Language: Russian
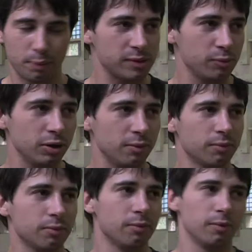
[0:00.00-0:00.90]

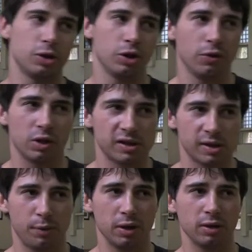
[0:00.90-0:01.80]
Посмотрим, мы еще не видели
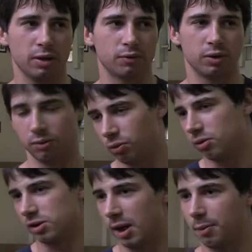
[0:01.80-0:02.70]
соперников, ну,
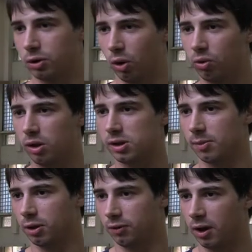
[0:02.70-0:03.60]
знаем, кто у нас,
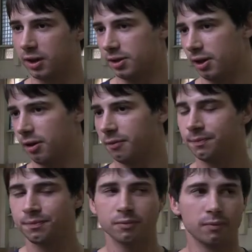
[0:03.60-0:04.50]
там Литва, Россия.
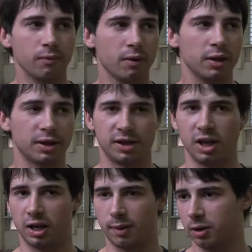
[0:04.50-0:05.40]
Это
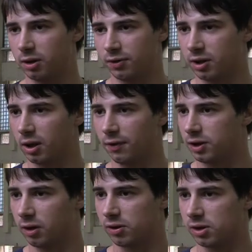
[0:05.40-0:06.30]
сильная команда, всегда
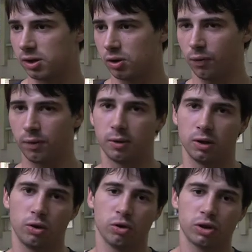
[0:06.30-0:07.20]
всех возрастов, и
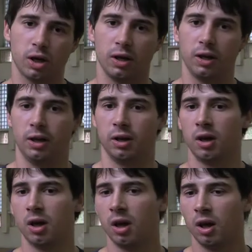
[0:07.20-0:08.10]
молодежка, и
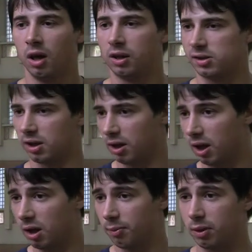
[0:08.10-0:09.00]

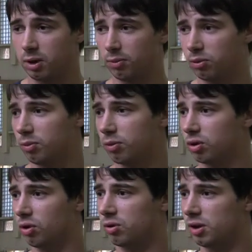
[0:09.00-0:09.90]
национальная, поэтому думаю,
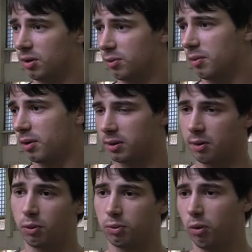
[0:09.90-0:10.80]
что с этими командами
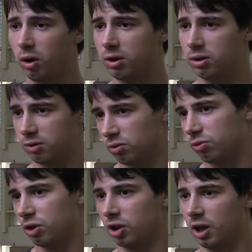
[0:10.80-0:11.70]
будет более ну,
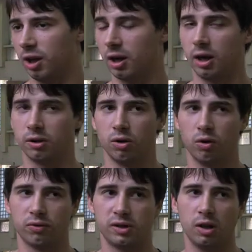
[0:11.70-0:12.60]
тяжелее играть, но
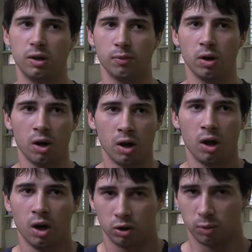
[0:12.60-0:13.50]
в целом,
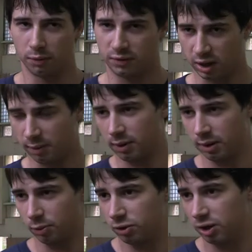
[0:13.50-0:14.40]
думаю, все команды
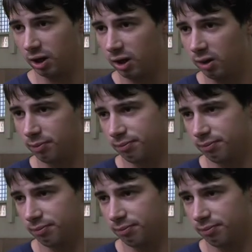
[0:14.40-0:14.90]
будут сильные,